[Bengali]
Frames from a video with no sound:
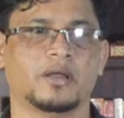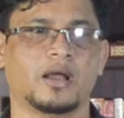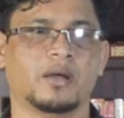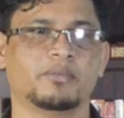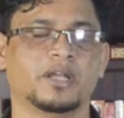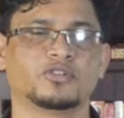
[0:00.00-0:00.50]

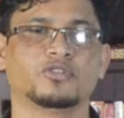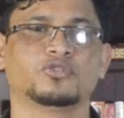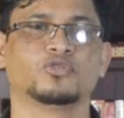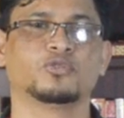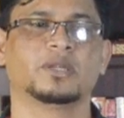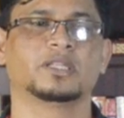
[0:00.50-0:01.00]
আমরা আসলে
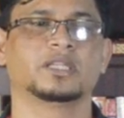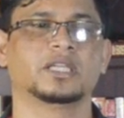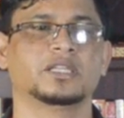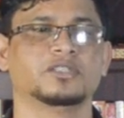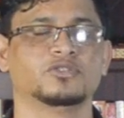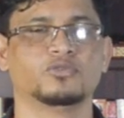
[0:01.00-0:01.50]
ছোটোবেলা থেকে
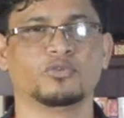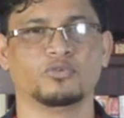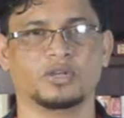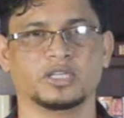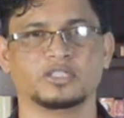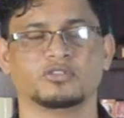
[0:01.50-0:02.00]
এই জিনিসগুলো
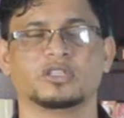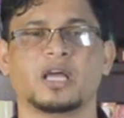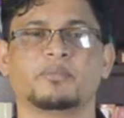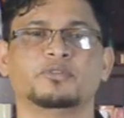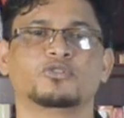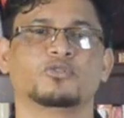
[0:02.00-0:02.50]
করে আসছি অর্থাৎ
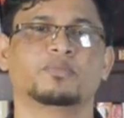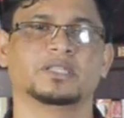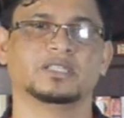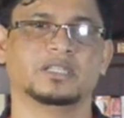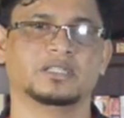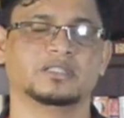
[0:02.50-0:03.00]
আপনি যখন
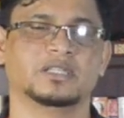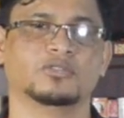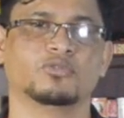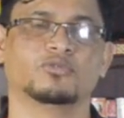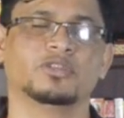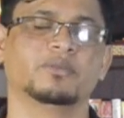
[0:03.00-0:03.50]
বাচ্চার কাছে যান
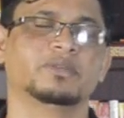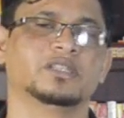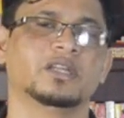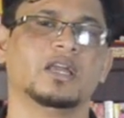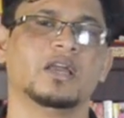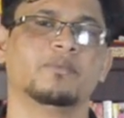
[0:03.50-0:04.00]
তখন দেখবেন
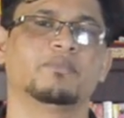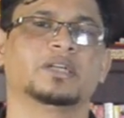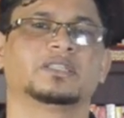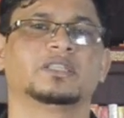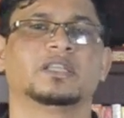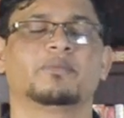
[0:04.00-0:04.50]
যে
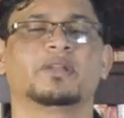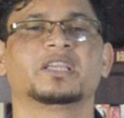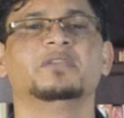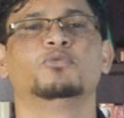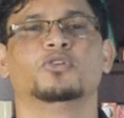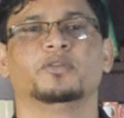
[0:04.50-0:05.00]
বাচ্চাদেরকে আমরা
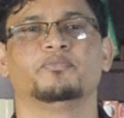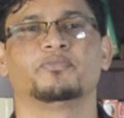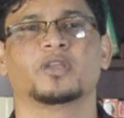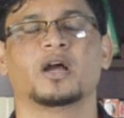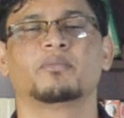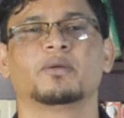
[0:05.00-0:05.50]
কি বলি
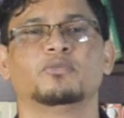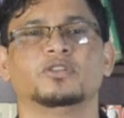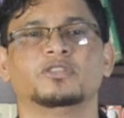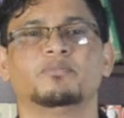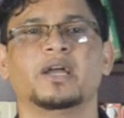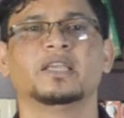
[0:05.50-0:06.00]
আমরা বলি
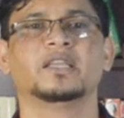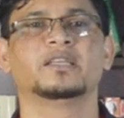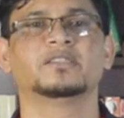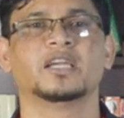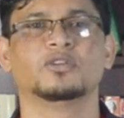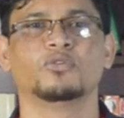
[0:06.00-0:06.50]
যে বাইরে
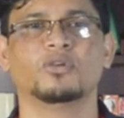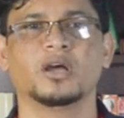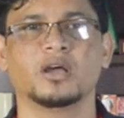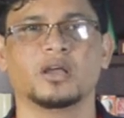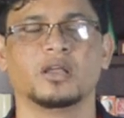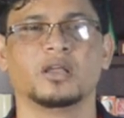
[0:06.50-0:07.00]
যাইও না
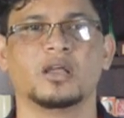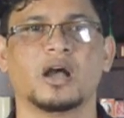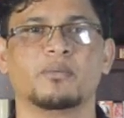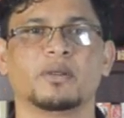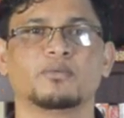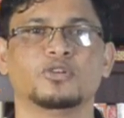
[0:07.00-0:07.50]

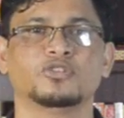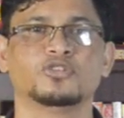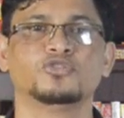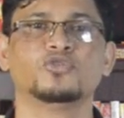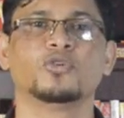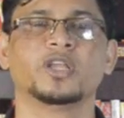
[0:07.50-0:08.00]
আমরা বলি যে
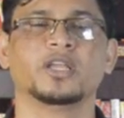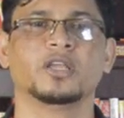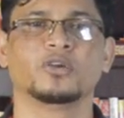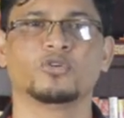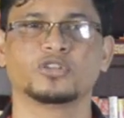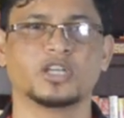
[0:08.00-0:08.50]
জোরে
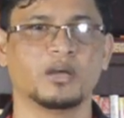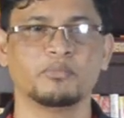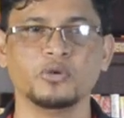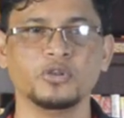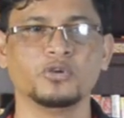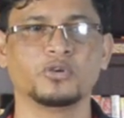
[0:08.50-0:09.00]
কথা
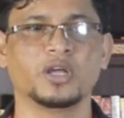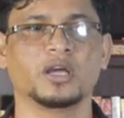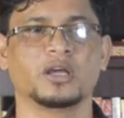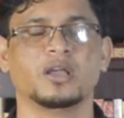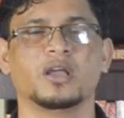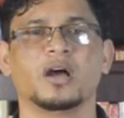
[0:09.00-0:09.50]
বলিও না
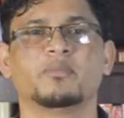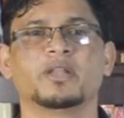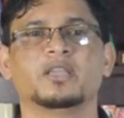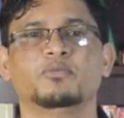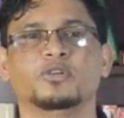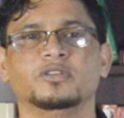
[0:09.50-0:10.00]
আমরা
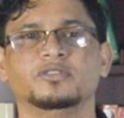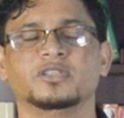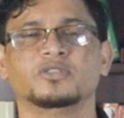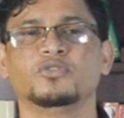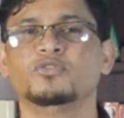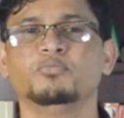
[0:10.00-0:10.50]
কি বলি যে
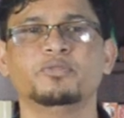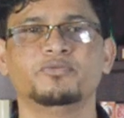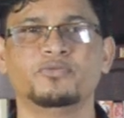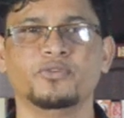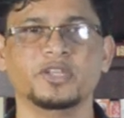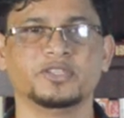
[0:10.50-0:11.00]
ডোন্ট বি
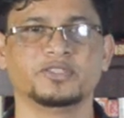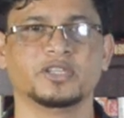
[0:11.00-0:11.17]
ফুলিশ